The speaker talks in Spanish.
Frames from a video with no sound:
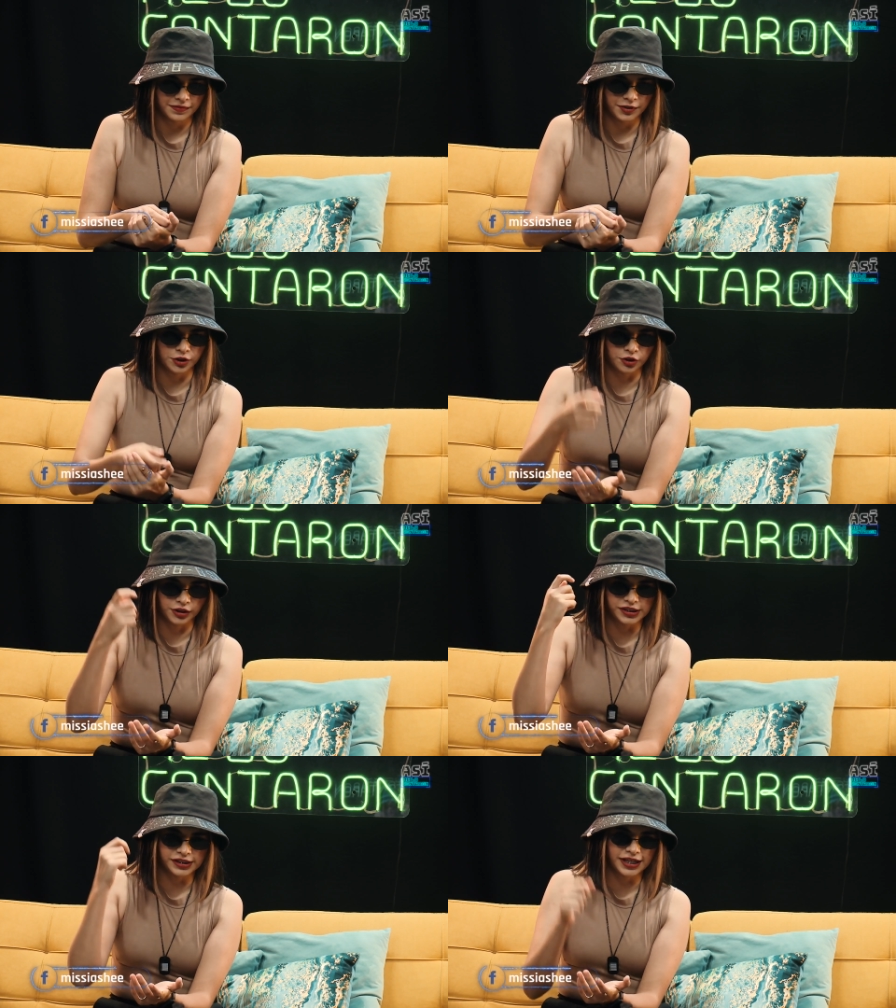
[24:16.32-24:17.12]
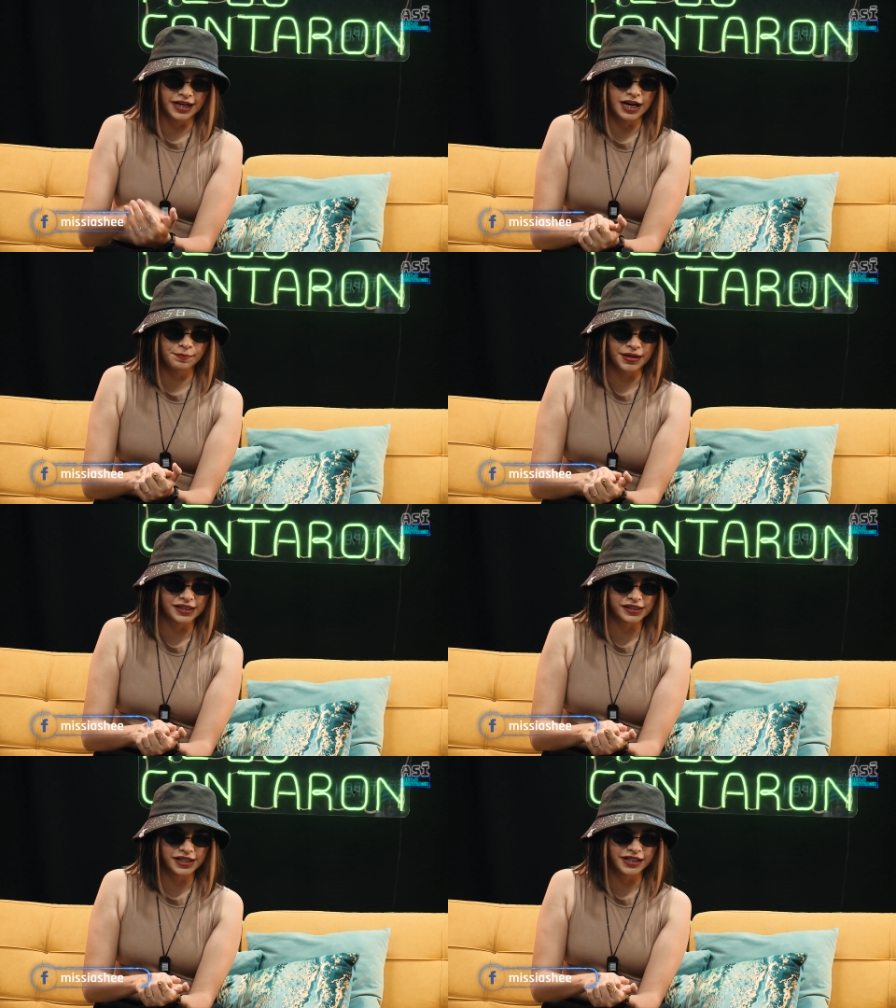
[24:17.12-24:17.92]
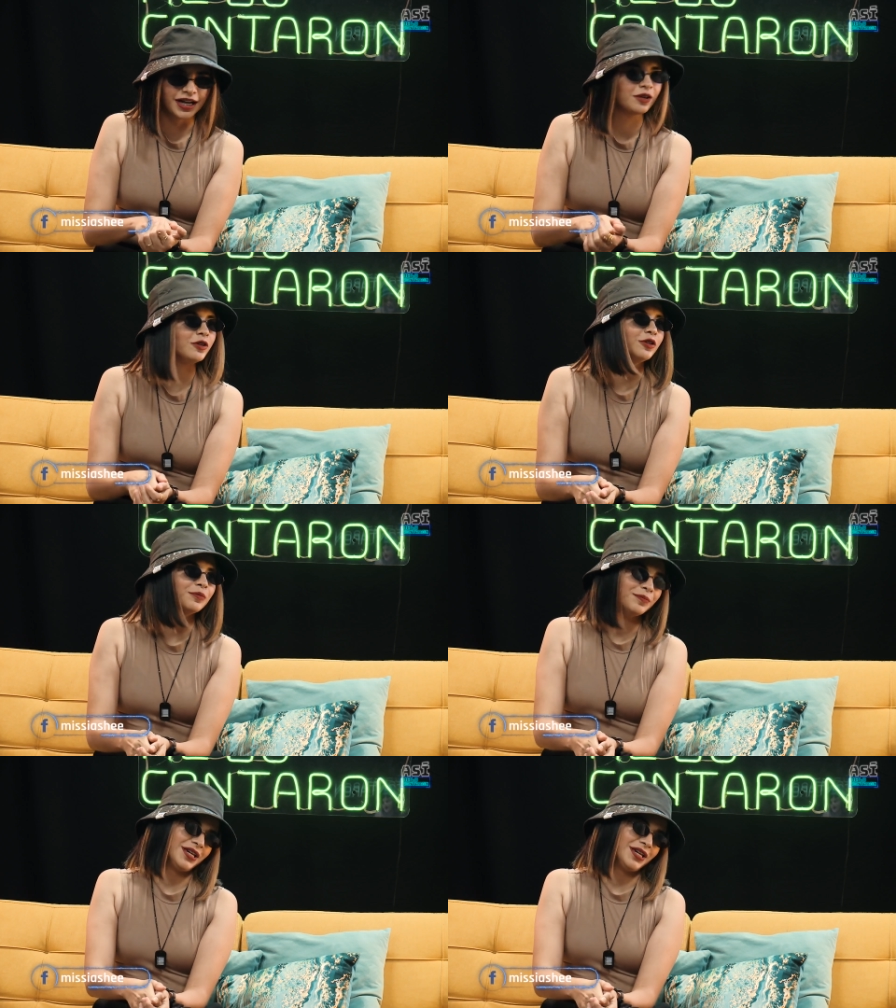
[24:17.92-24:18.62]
Yo quisiera, parce, ir a Colombia.